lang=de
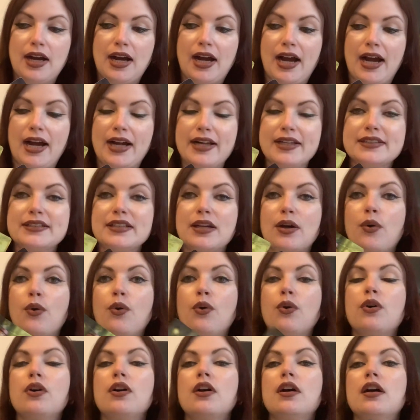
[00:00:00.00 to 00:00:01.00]
halt
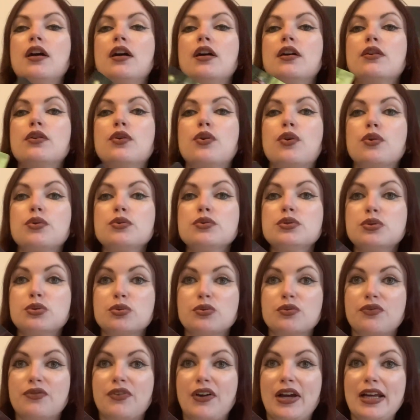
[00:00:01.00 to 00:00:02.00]
auch ein Grund zu
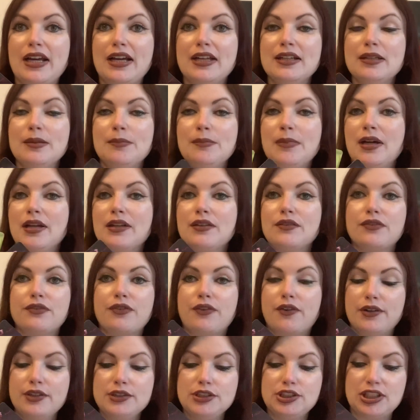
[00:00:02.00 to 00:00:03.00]
feiern, immer eine
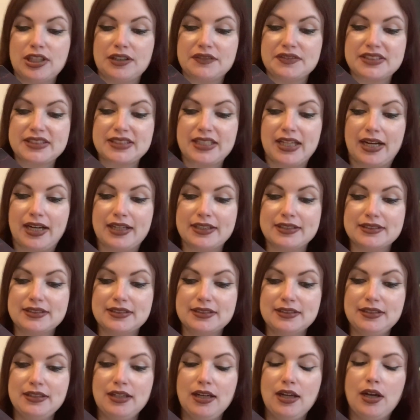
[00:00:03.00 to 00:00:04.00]

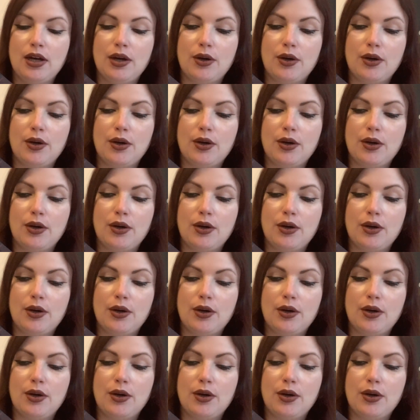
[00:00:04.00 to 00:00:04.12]
Freundschaftskarte.